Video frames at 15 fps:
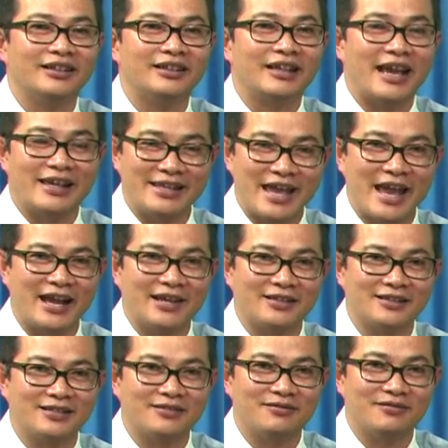nhẹ nhàng
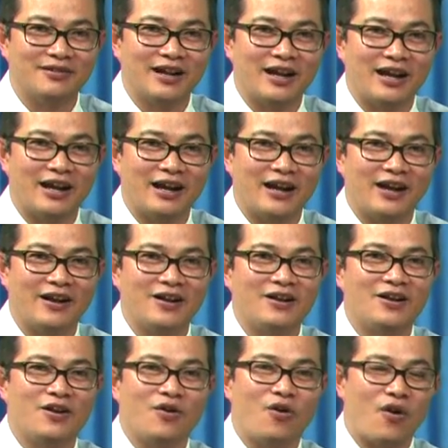à,
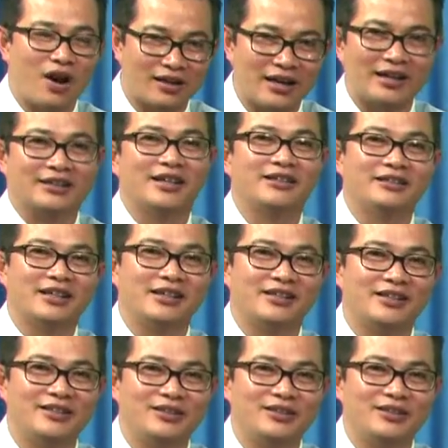hoặc là tới từ kinh